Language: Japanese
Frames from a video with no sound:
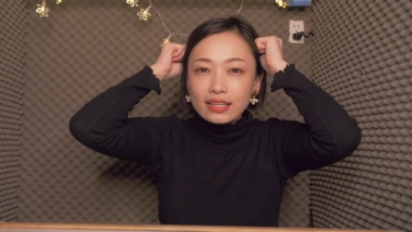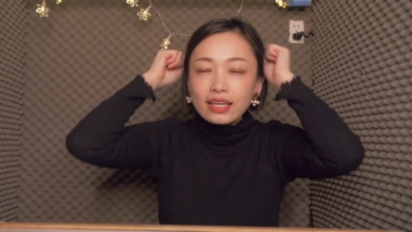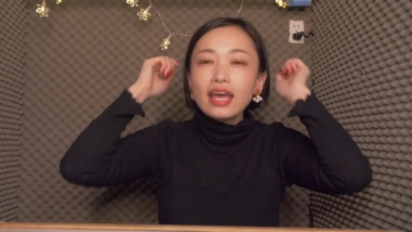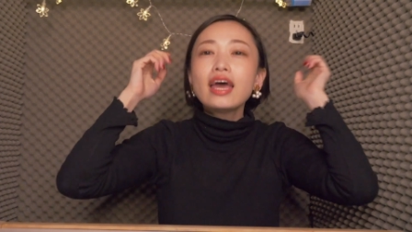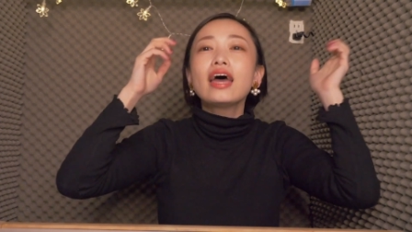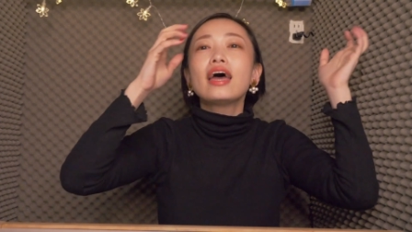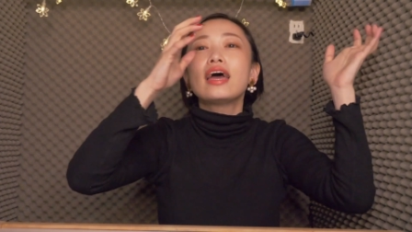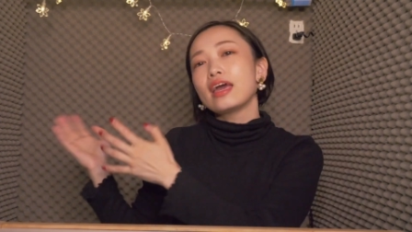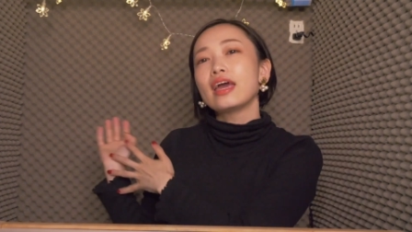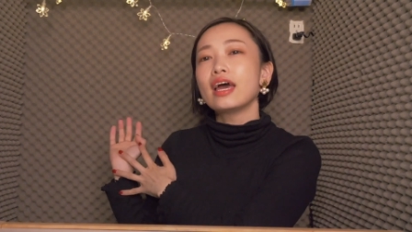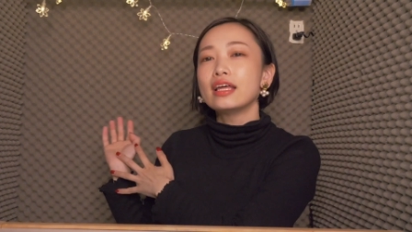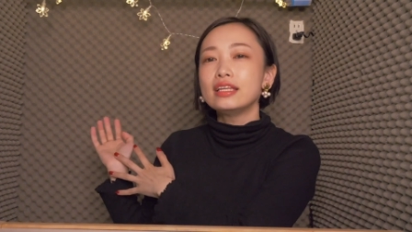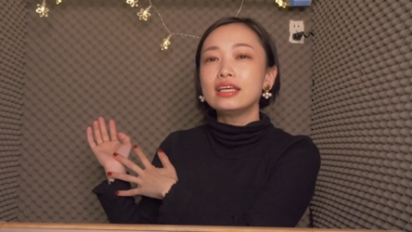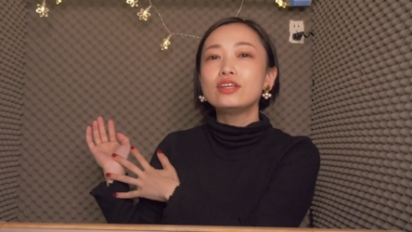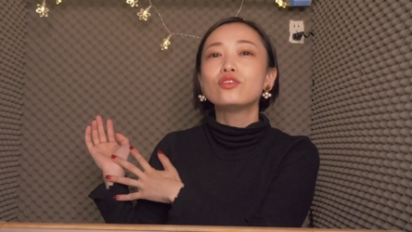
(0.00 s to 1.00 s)
で部
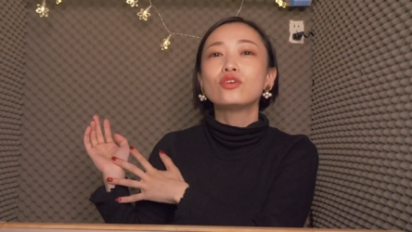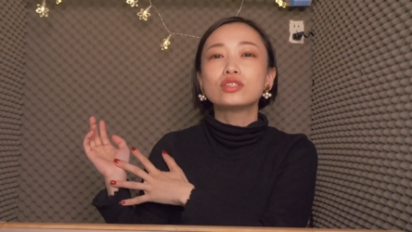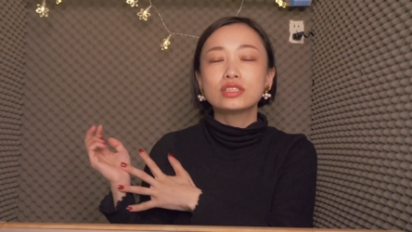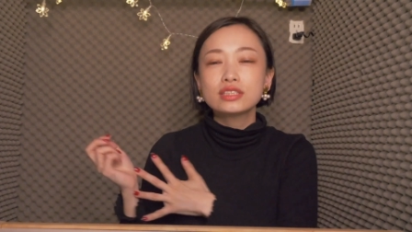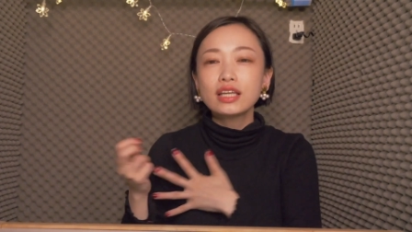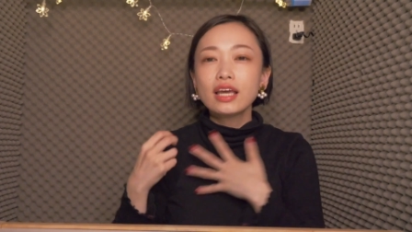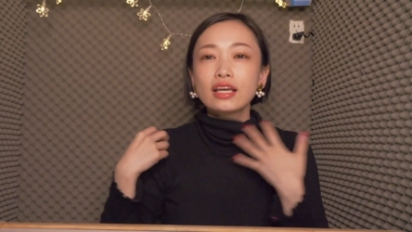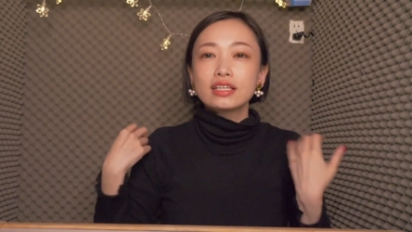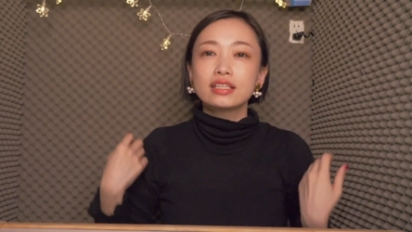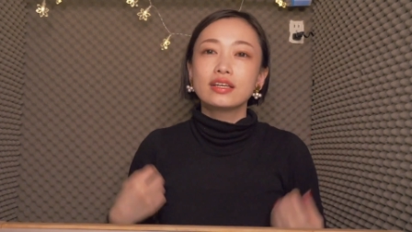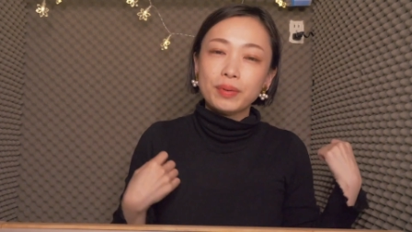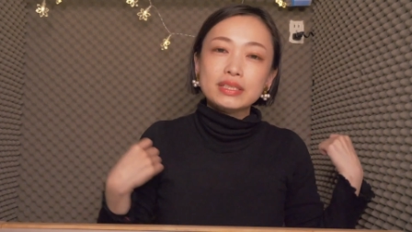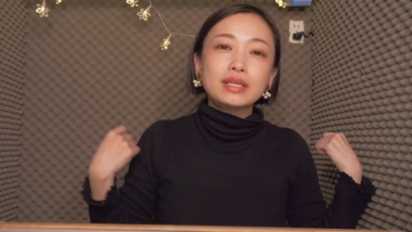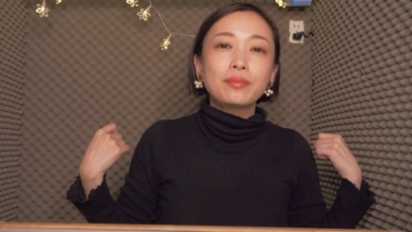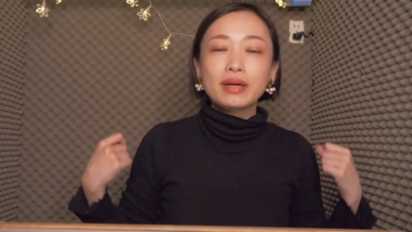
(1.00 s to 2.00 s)
屋に移動して
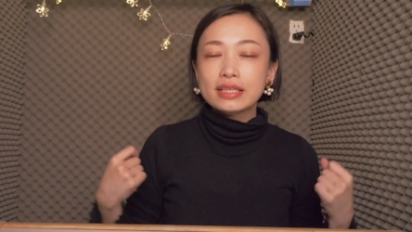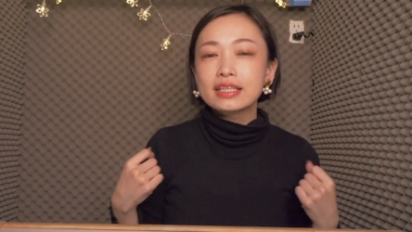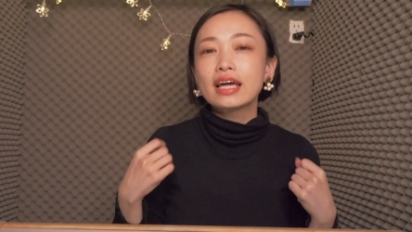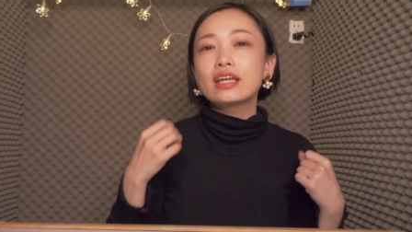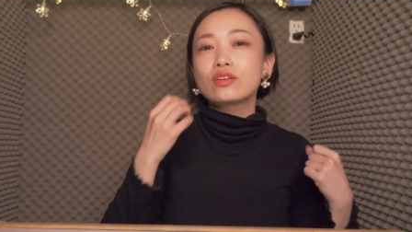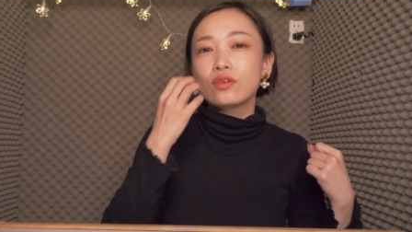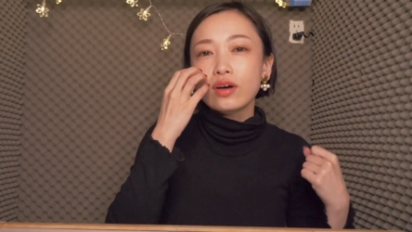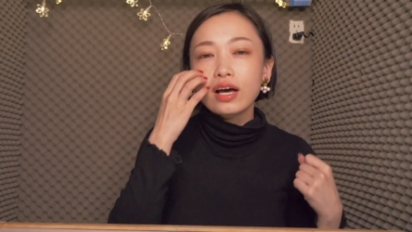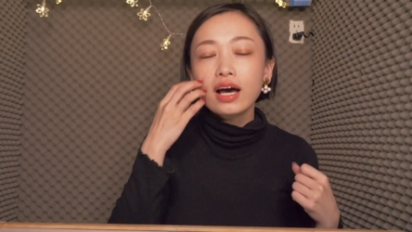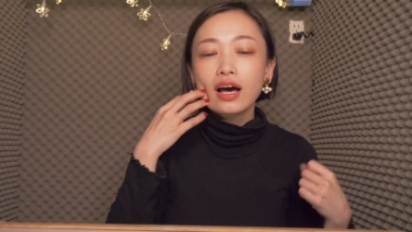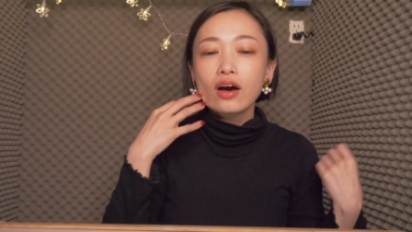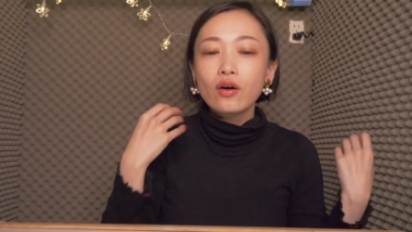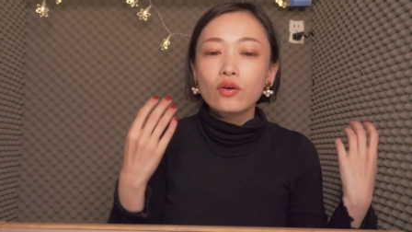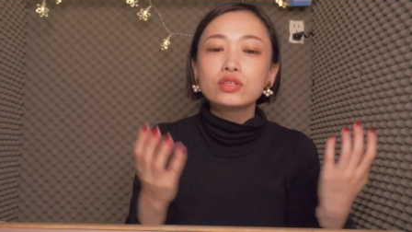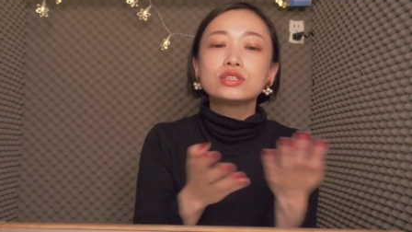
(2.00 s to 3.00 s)
パジャマ着たりと
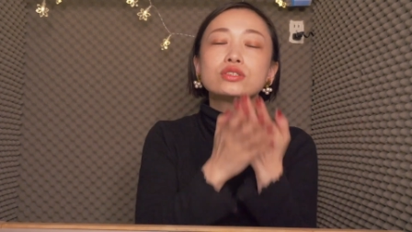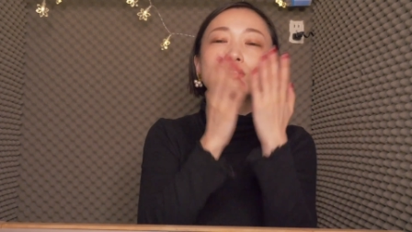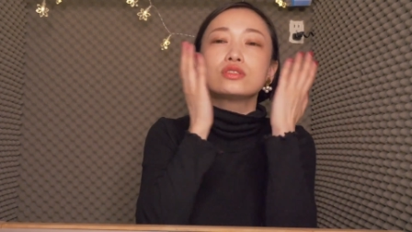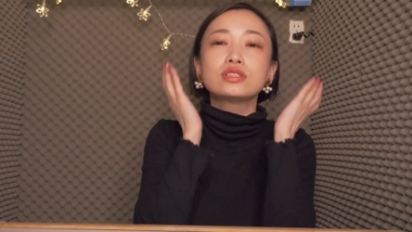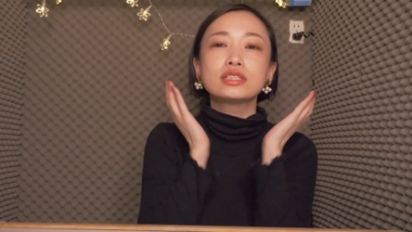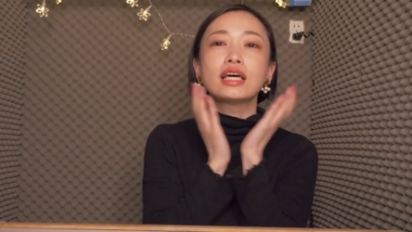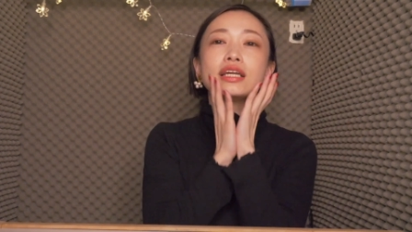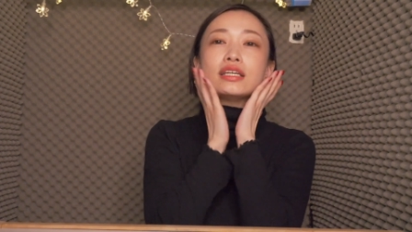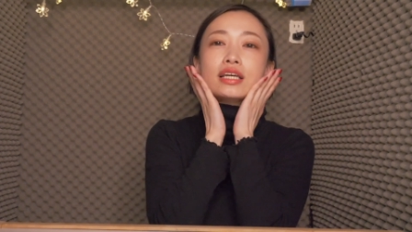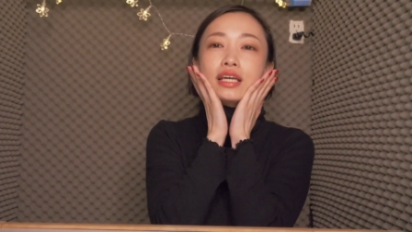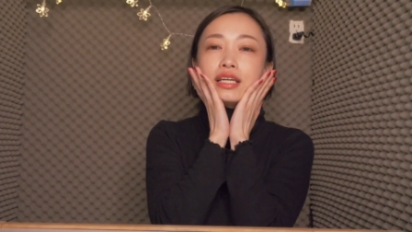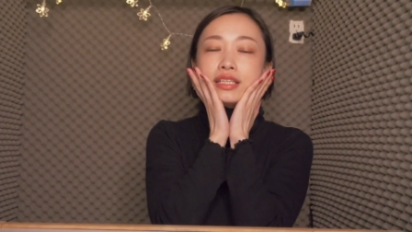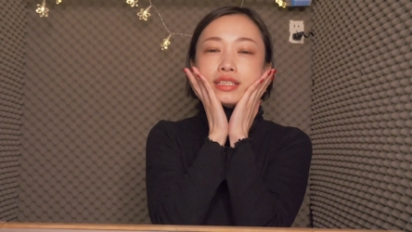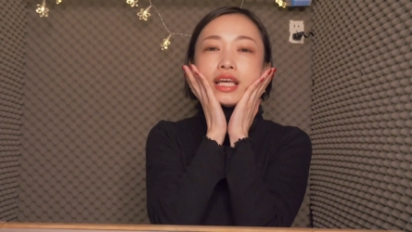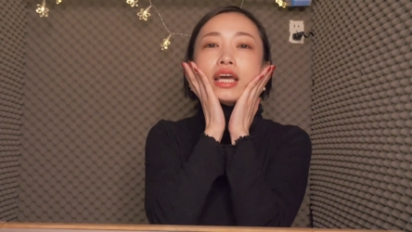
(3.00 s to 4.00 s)
か保湿したり
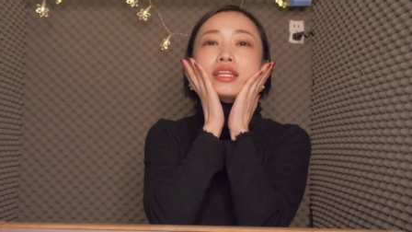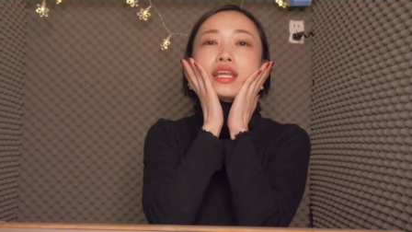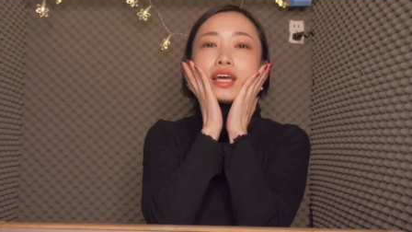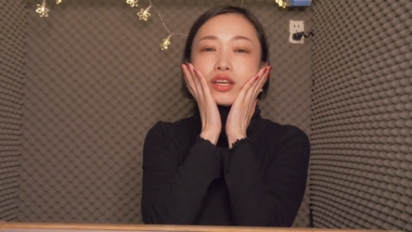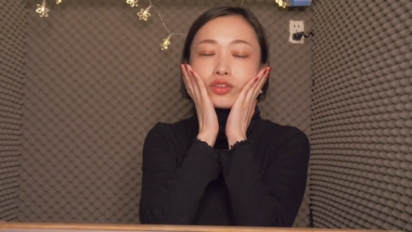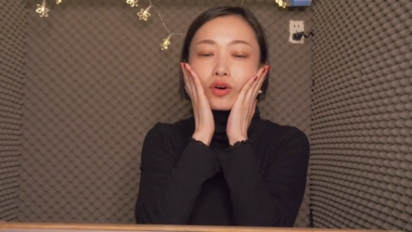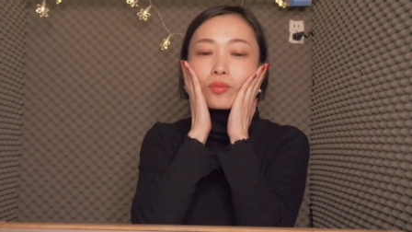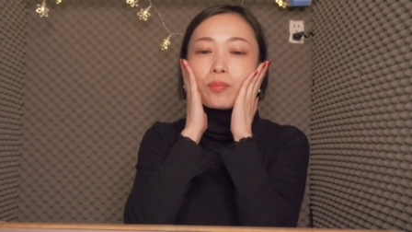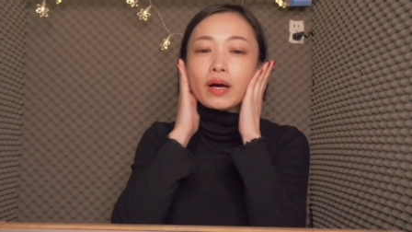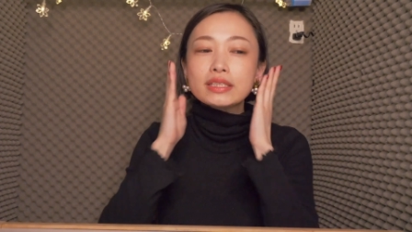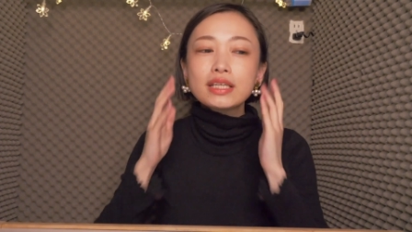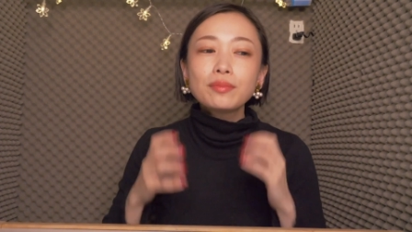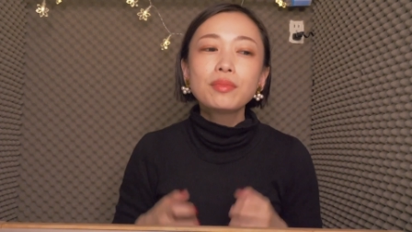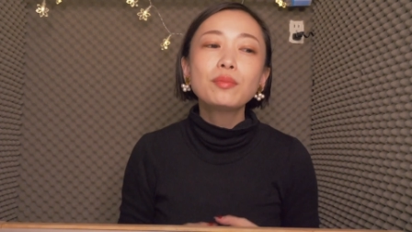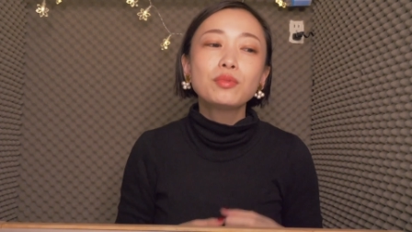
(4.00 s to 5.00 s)
したいんだけど、
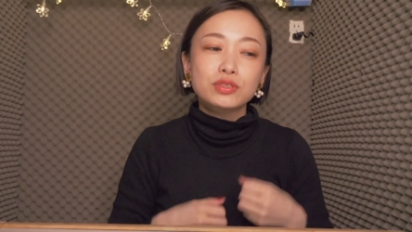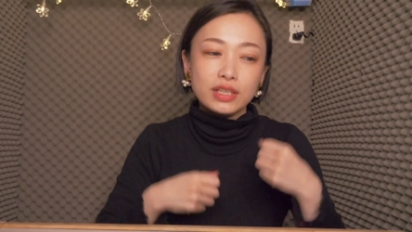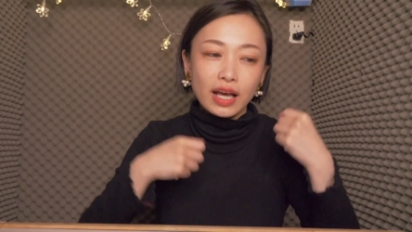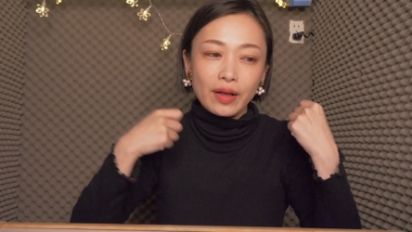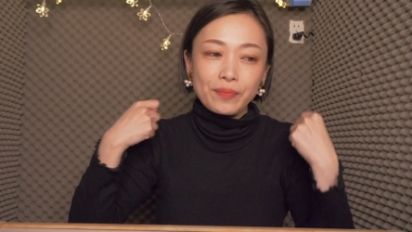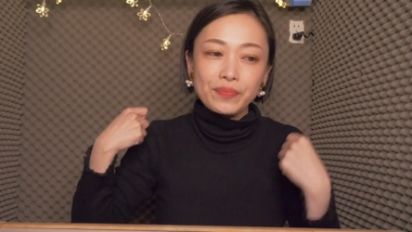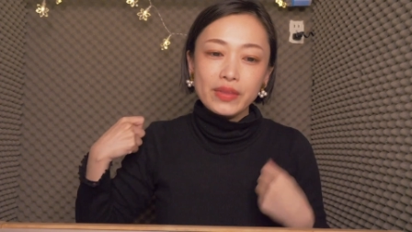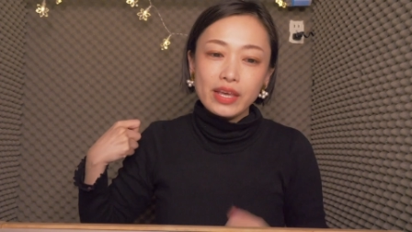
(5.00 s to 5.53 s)
パジャマもさ